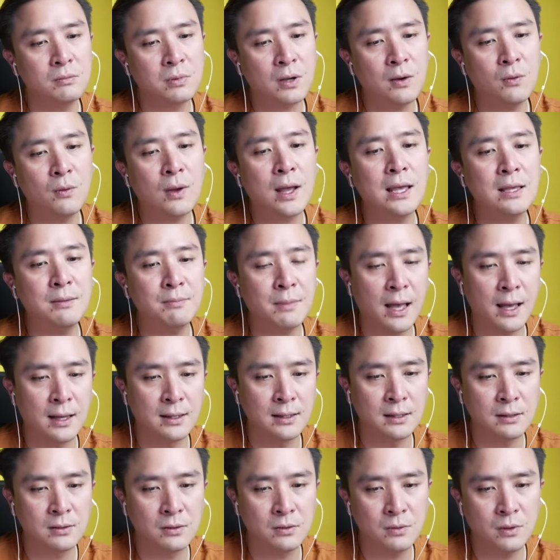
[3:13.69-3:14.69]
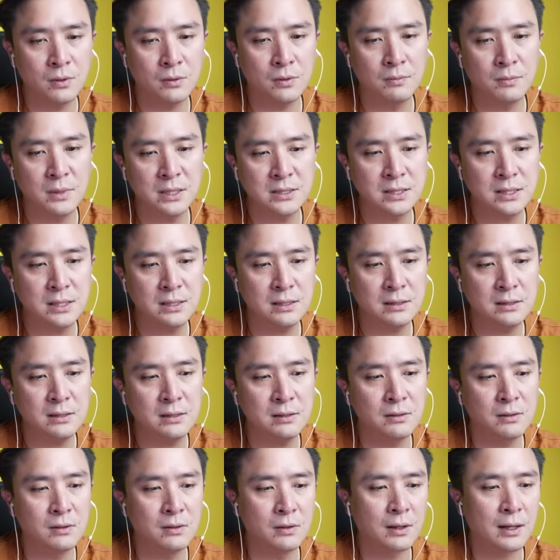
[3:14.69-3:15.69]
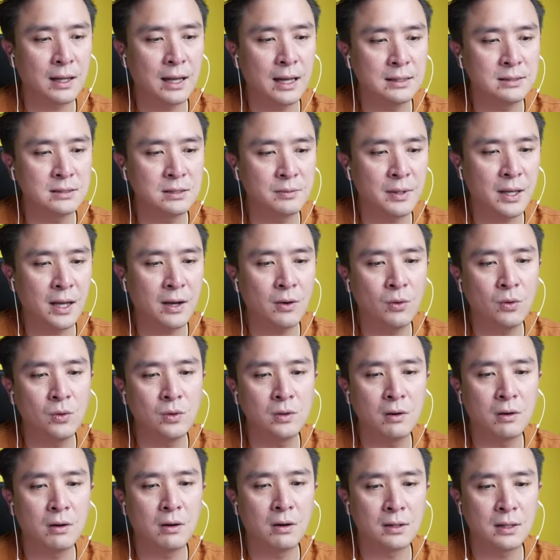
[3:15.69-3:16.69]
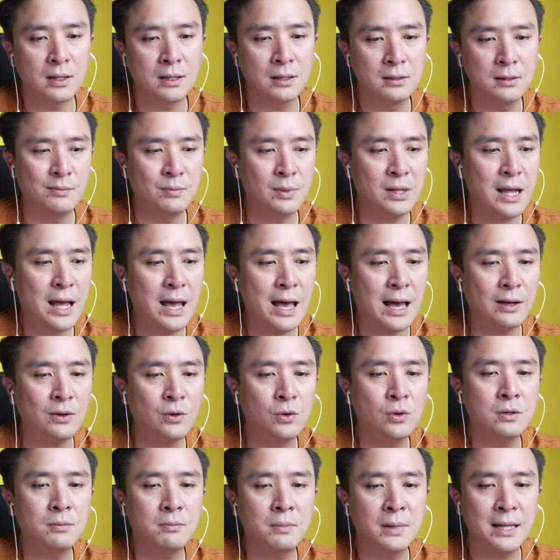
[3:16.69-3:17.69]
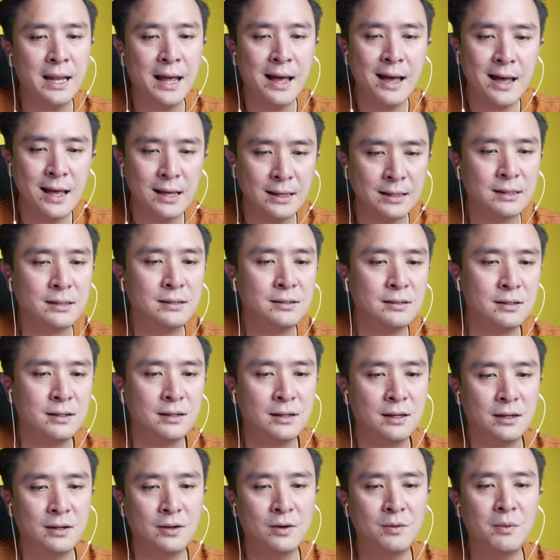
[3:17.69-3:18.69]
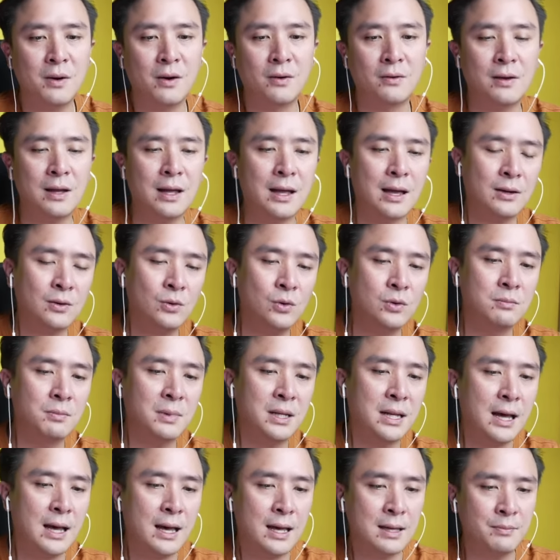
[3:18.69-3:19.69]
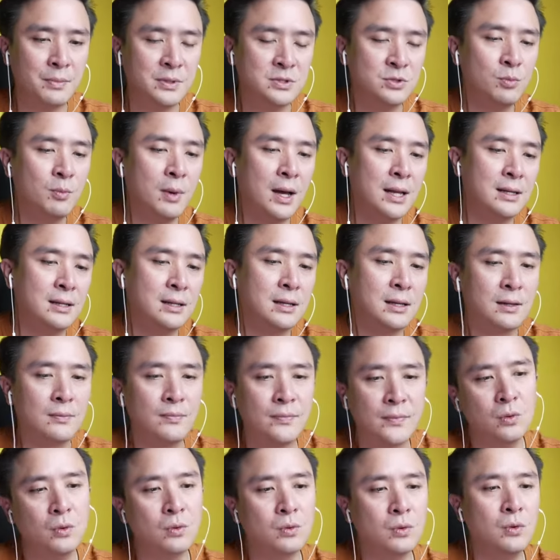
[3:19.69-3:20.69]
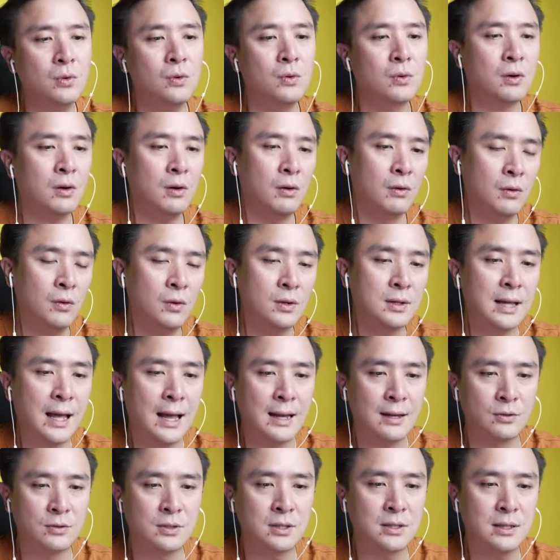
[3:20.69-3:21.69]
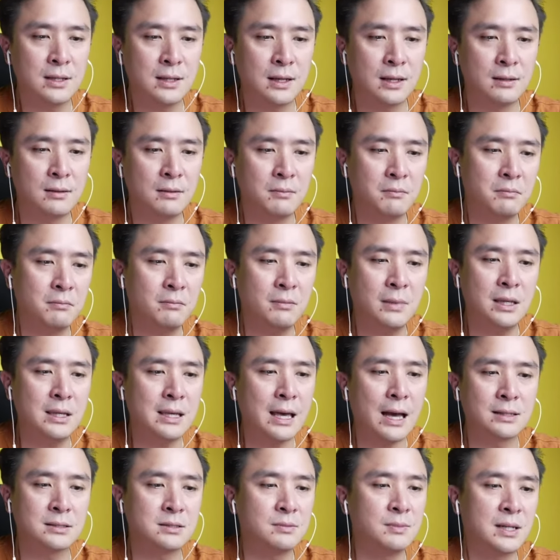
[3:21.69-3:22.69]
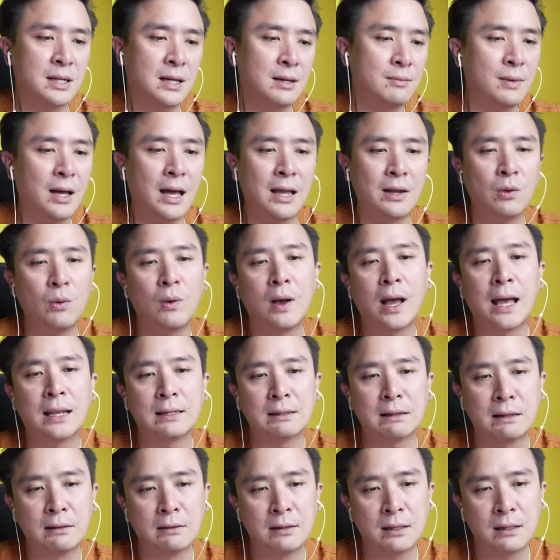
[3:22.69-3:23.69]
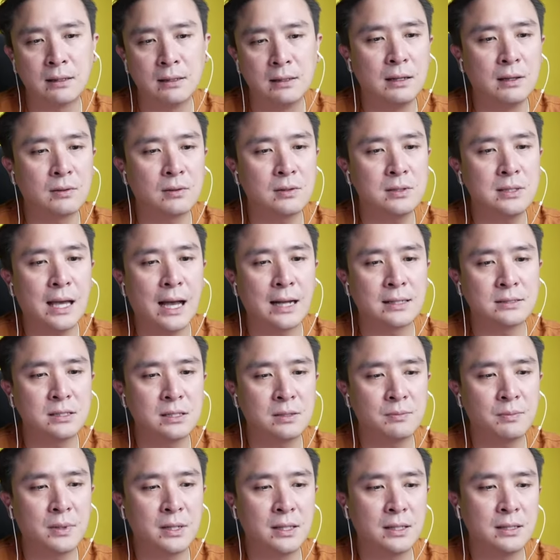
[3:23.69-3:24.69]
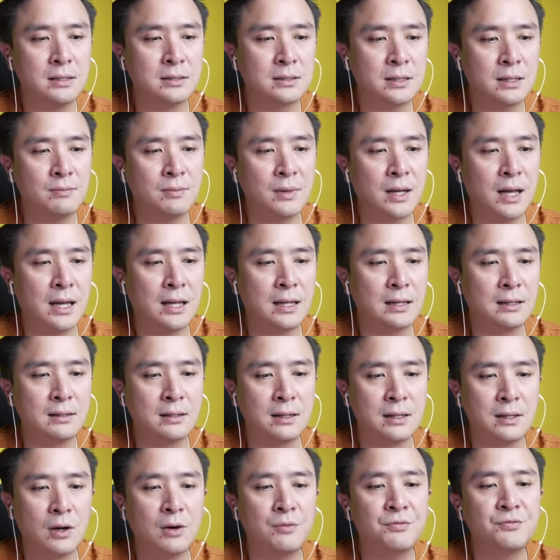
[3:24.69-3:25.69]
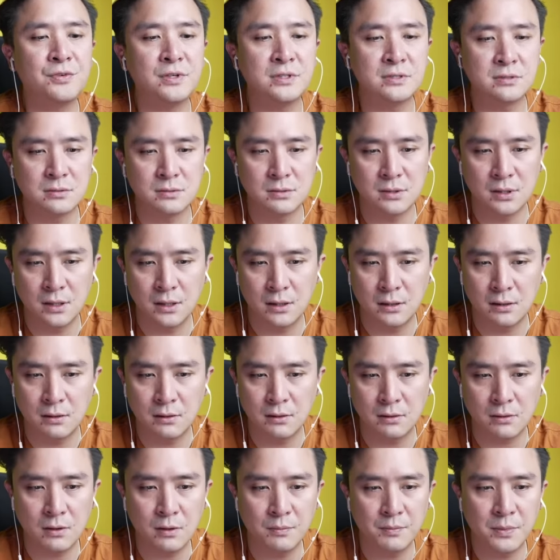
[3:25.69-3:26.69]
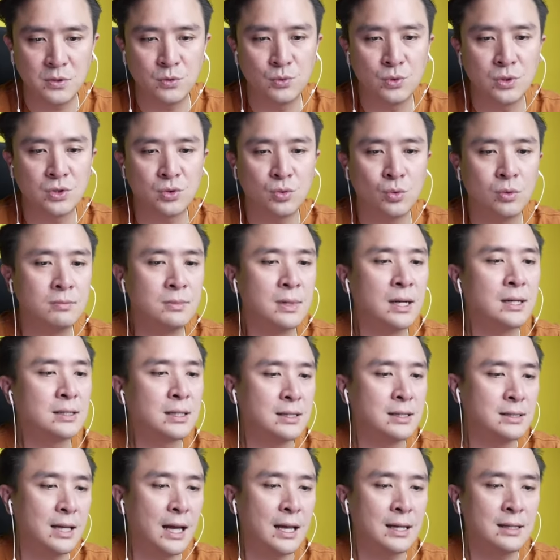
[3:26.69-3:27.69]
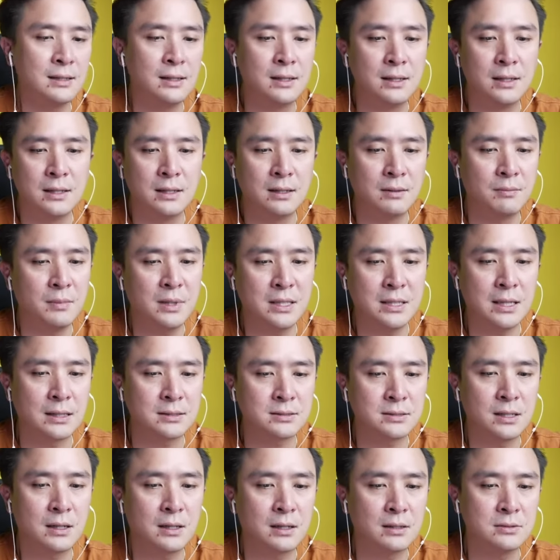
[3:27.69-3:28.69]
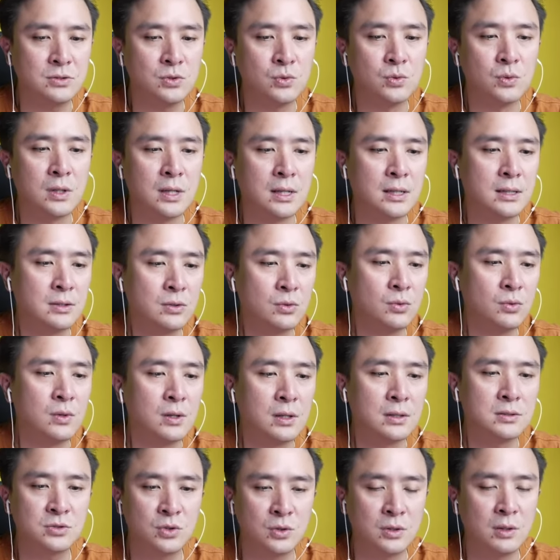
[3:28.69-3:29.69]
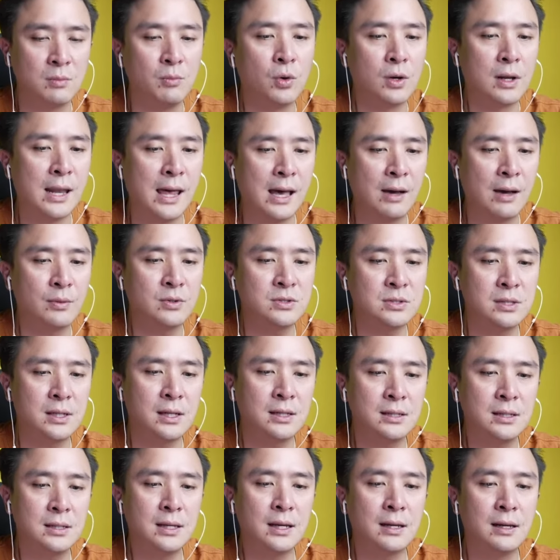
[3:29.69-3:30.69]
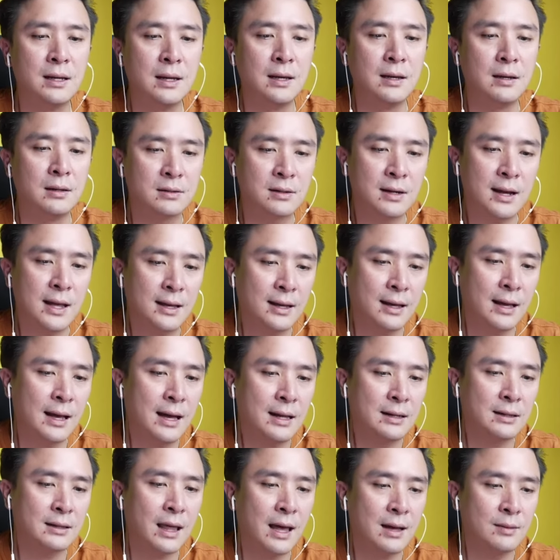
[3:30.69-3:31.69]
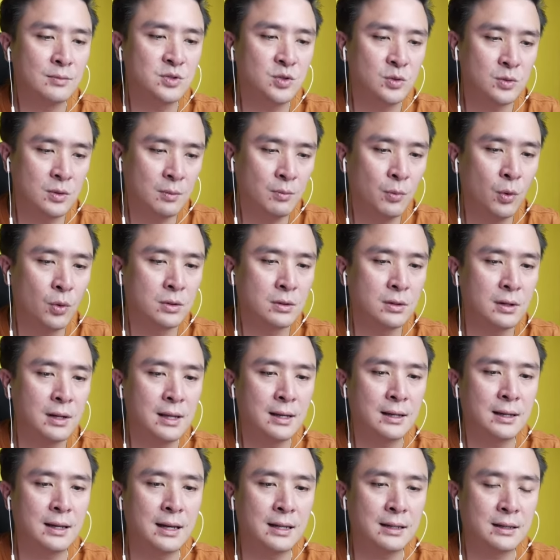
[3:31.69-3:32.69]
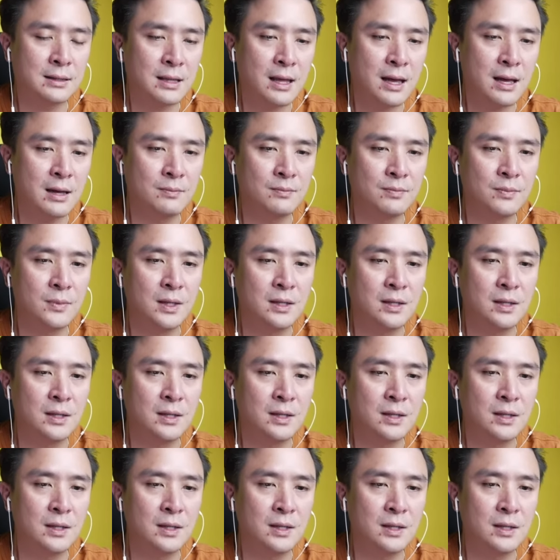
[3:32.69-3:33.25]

เขาให้มานะเขาบอกว่าไม่ใช่เรื่องของการจะไปเอาคนออกนะมันหาคนไม่ได้นะฮะเขาบอกว่าหาคนไม่ได้ ปัจจุบันเนี่ยลูกๆของคนงานเหล่านี้เนี่ยไม่อยากจะมาทำงานโรงงานกันแล้วนะ เราก็อยากจะไปทำงานในออฟฟิศนะ เราก็ไปอยู่ในตัวเมืองใหญ่ ๆ ไม่อยากจะอยู่ในตัวชนบทแล้ว เพราะฉะนั้นเนี่ยแรงงานตามชนบท แรงงานตาม